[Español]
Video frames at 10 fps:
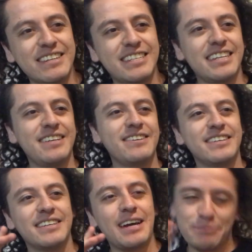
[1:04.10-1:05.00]
güey, sí.
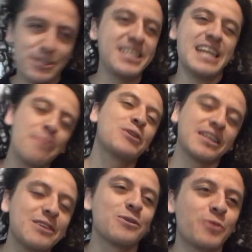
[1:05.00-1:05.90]
Ah, pues sí, lamió
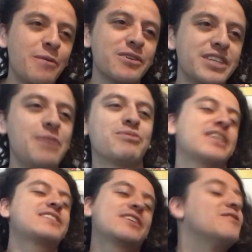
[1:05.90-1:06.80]
tantitos huevos, sí, pues
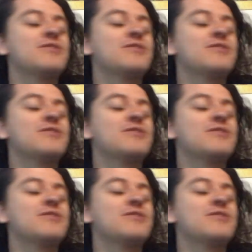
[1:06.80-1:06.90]
es que